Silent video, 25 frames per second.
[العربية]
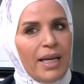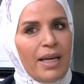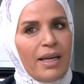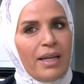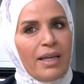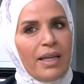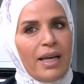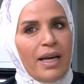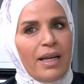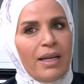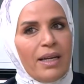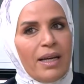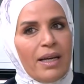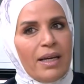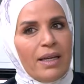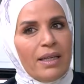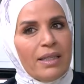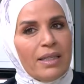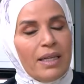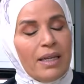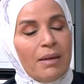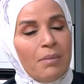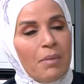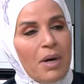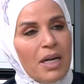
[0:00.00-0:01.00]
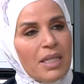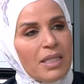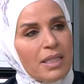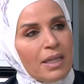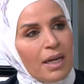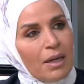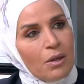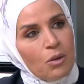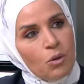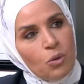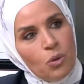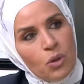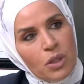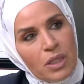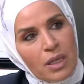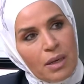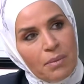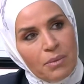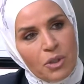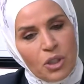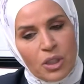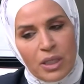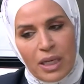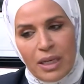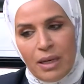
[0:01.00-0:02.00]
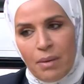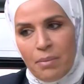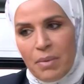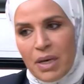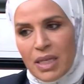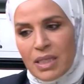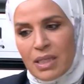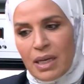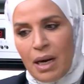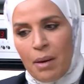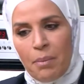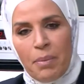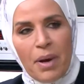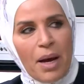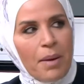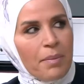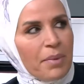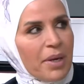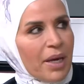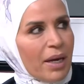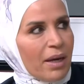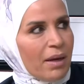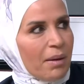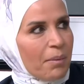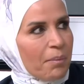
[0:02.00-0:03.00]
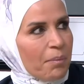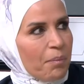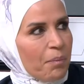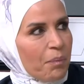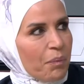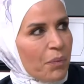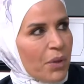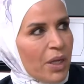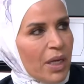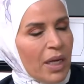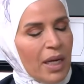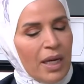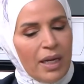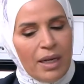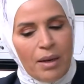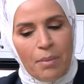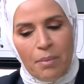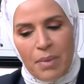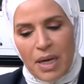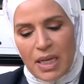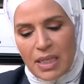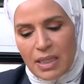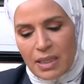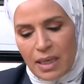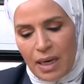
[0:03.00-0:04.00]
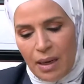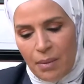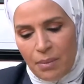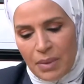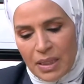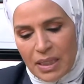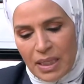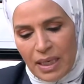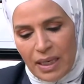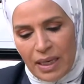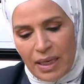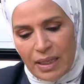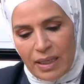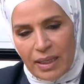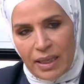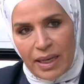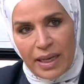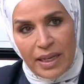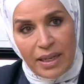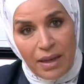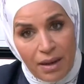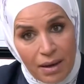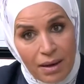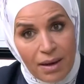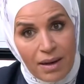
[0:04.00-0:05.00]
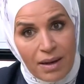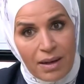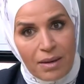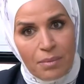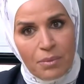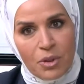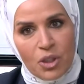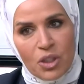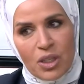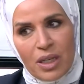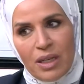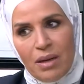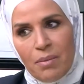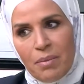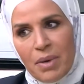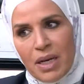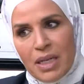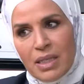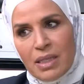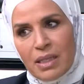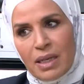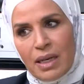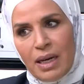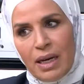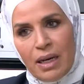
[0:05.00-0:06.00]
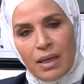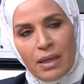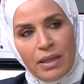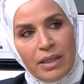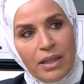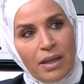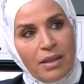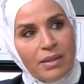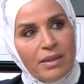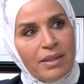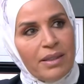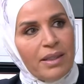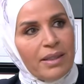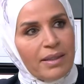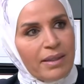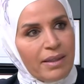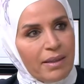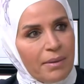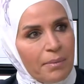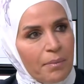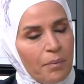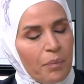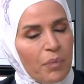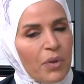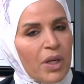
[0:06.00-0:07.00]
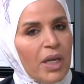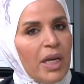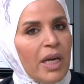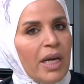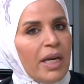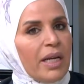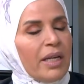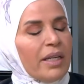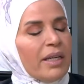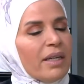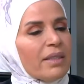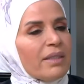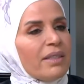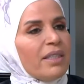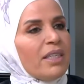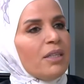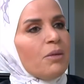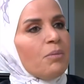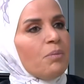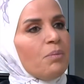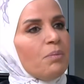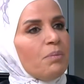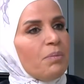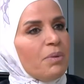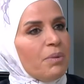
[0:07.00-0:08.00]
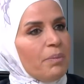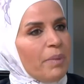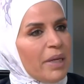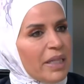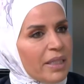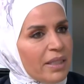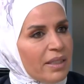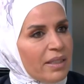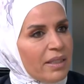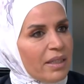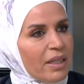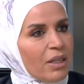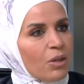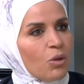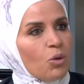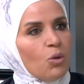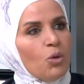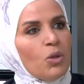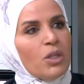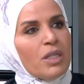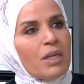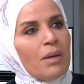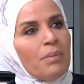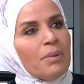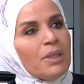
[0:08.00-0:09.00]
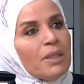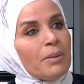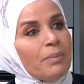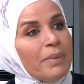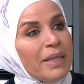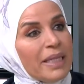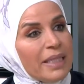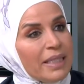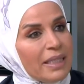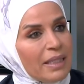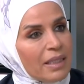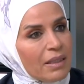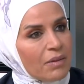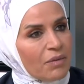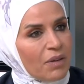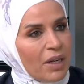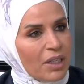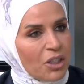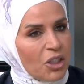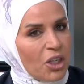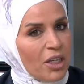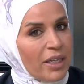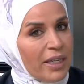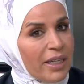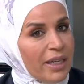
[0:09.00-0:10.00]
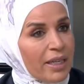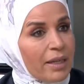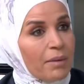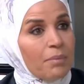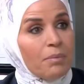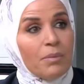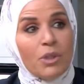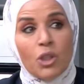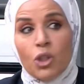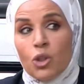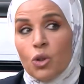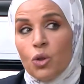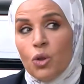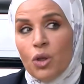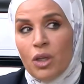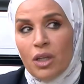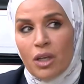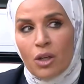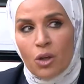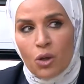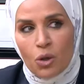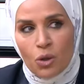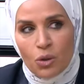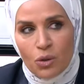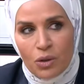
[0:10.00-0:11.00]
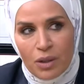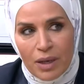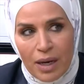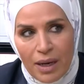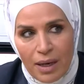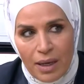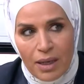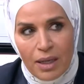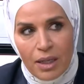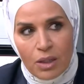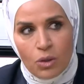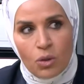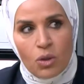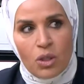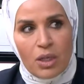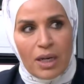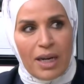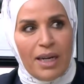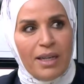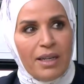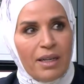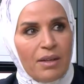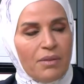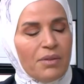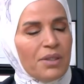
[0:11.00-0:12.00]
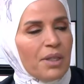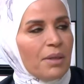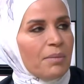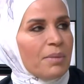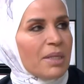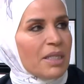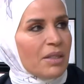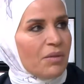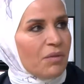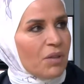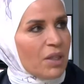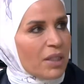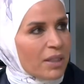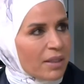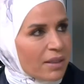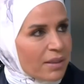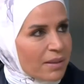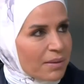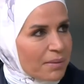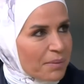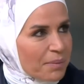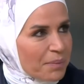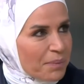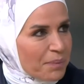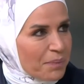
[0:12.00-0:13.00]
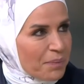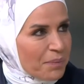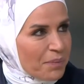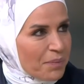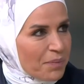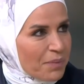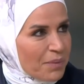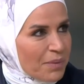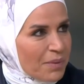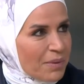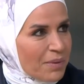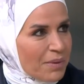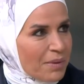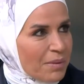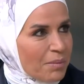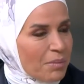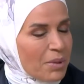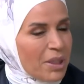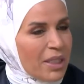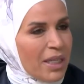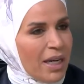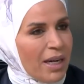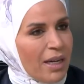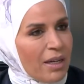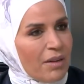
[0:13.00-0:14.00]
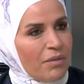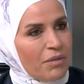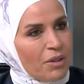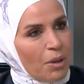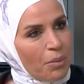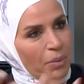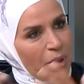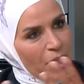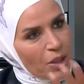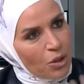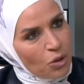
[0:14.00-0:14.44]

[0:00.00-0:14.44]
إني أنا لما أزرع كوسة مش زي لما أزرع بامية لما أزرع مثلا خيار مش زي لما أزرع يقطين اليقطين بمد الكوسه بتمد فعشان هيك مش كل الخضره تزرع على نفس المسافات تمام بدي اعرف طبيعه